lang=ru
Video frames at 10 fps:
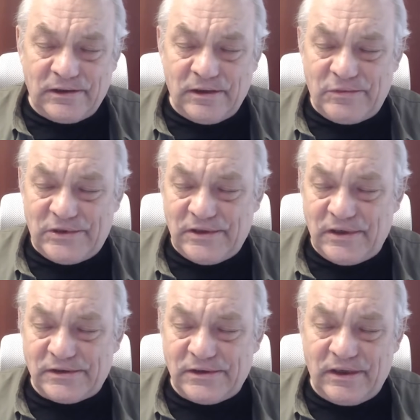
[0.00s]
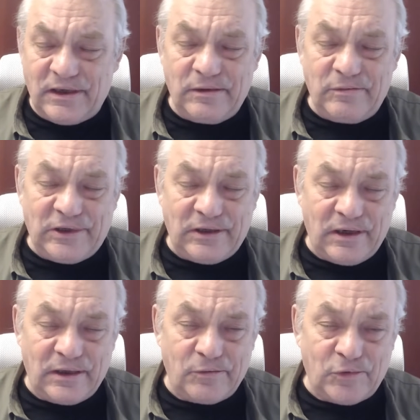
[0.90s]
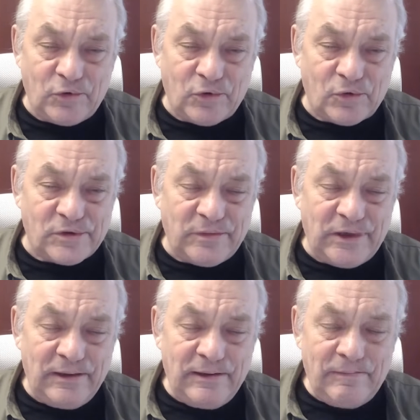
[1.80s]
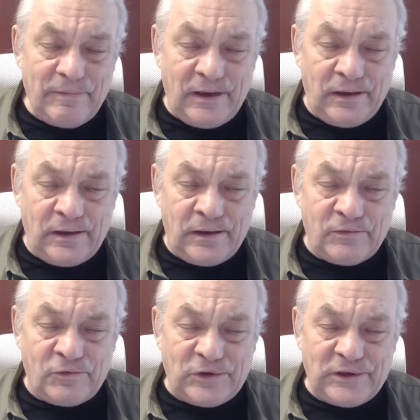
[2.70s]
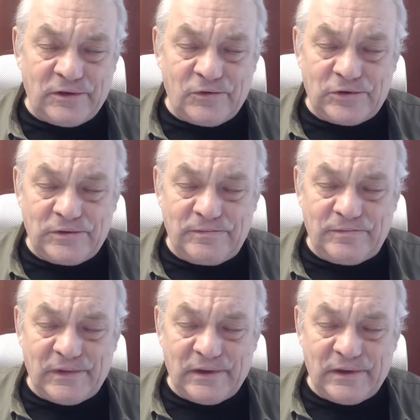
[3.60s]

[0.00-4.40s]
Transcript: Это объясняется не какими-то реальными угрозами, а вот этой вот